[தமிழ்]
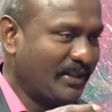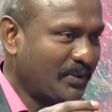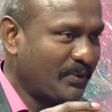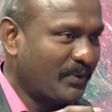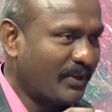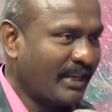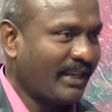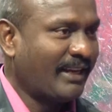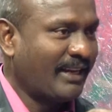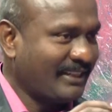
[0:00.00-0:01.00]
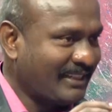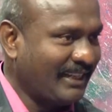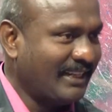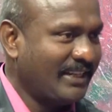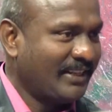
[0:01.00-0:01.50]
அந்த ஓட்டையை
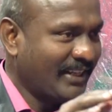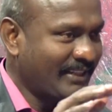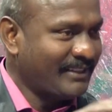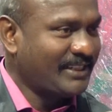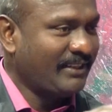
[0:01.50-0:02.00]
அடைச்சி கையை வச்சு